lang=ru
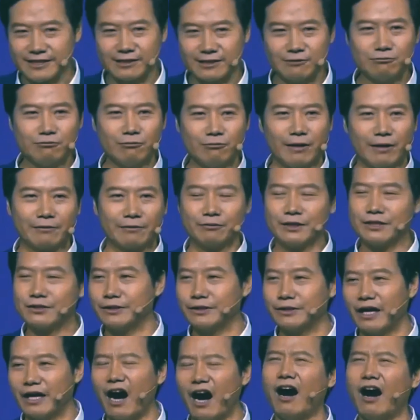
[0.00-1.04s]
Ну и
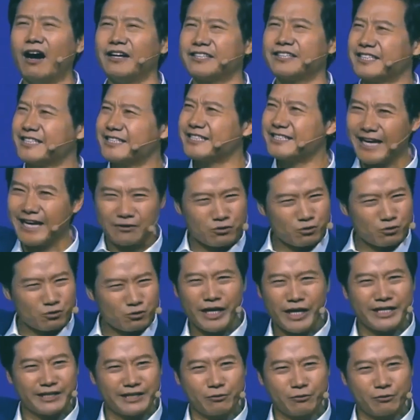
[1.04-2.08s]
самое главное
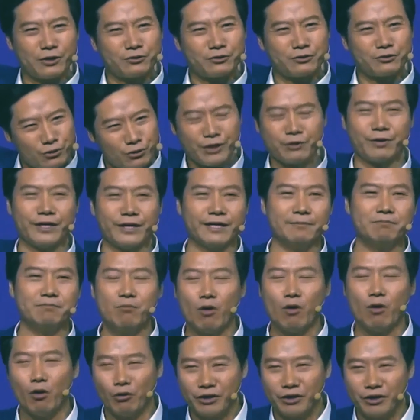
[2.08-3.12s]
функция Always
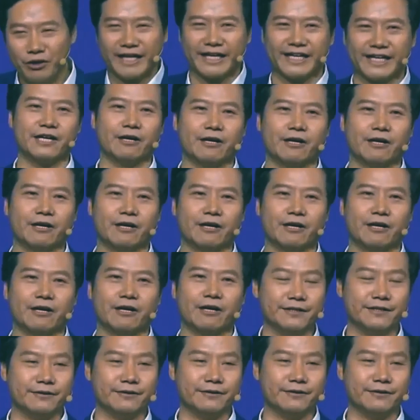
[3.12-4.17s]
On Display
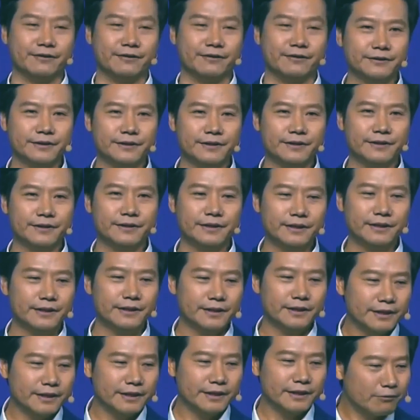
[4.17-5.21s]
до сих пор здесь
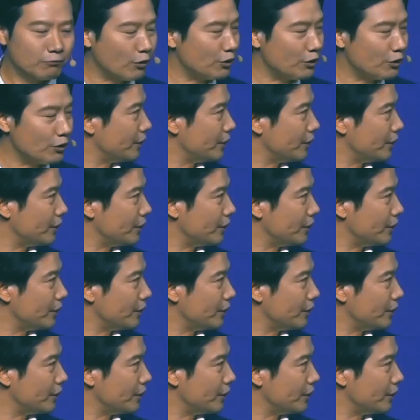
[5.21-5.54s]
осталась, в